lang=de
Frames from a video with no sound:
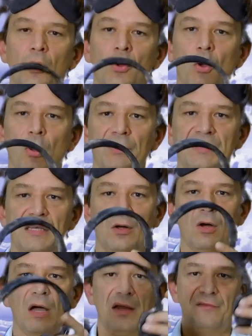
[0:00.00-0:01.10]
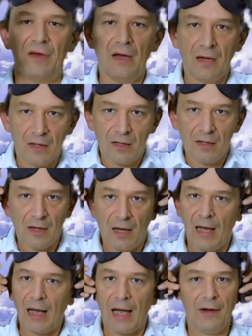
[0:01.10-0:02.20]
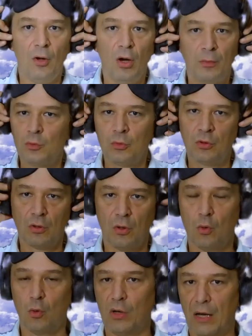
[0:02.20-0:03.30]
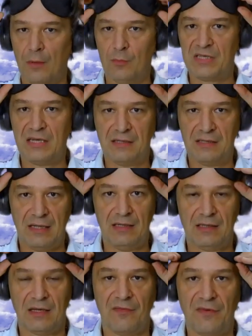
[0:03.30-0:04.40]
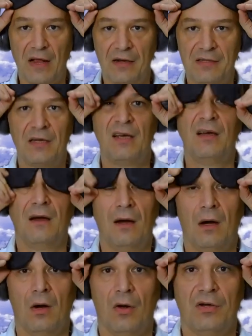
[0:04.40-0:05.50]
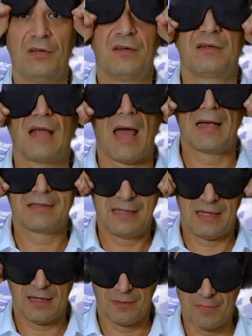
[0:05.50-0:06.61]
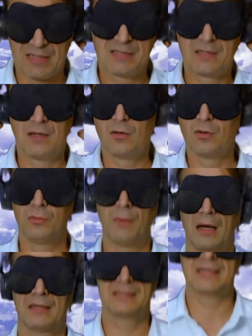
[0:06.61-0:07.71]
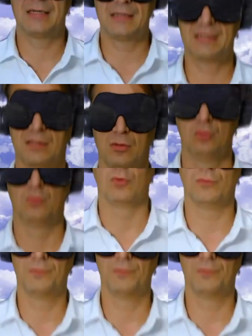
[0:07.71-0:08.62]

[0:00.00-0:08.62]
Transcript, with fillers: hören Sie doch einfach ein Hörbuch oder Musik, die Ihnen gefällt, und tragen Sie Ihre Maske und machen Sie diese Übung.